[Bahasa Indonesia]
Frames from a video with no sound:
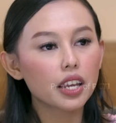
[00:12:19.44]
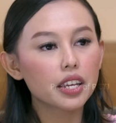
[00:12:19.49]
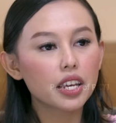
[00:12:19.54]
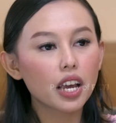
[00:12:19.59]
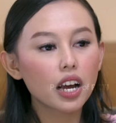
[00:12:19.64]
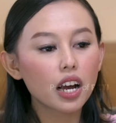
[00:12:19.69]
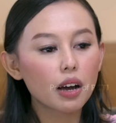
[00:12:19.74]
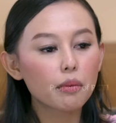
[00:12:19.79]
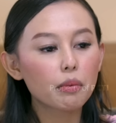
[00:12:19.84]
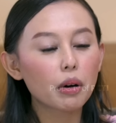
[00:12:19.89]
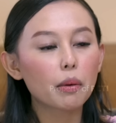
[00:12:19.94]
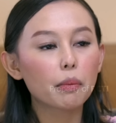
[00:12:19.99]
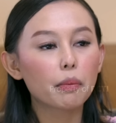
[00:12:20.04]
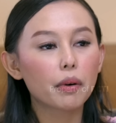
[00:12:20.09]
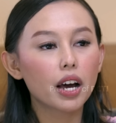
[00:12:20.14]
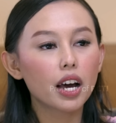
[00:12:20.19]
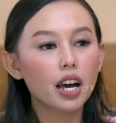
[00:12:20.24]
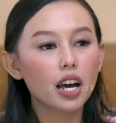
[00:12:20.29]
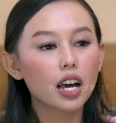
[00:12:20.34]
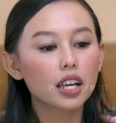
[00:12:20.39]
Iya, nggak
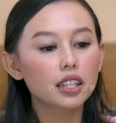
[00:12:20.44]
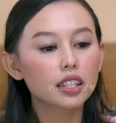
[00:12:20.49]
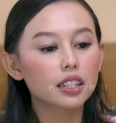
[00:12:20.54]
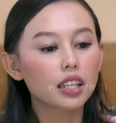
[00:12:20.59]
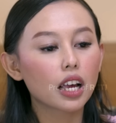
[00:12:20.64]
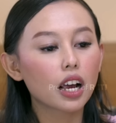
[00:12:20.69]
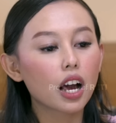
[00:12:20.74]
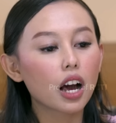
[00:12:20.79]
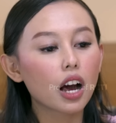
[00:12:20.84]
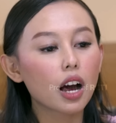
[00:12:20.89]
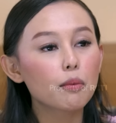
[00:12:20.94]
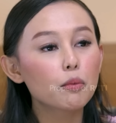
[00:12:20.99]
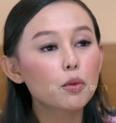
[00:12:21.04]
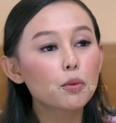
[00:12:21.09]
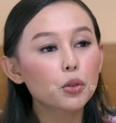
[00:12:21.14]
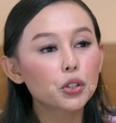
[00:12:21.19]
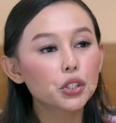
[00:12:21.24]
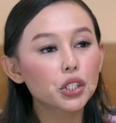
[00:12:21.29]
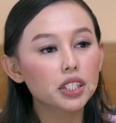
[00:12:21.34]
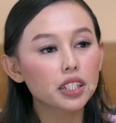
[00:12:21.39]
apa-apa. Tetangga kamu
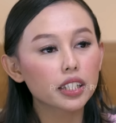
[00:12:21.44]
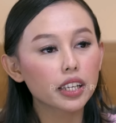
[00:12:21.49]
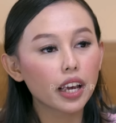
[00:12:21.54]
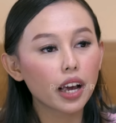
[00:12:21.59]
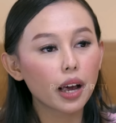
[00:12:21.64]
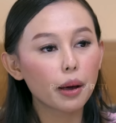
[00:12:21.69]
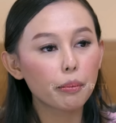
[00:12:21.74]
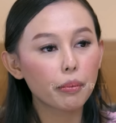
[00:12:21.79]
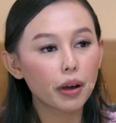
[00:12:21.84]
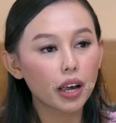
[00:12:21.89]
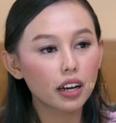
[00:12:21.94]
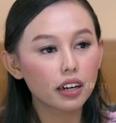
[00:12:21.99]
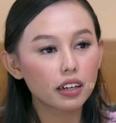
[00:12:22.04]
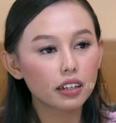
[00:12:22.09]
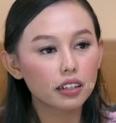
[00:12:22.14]
mau datangnya kapan?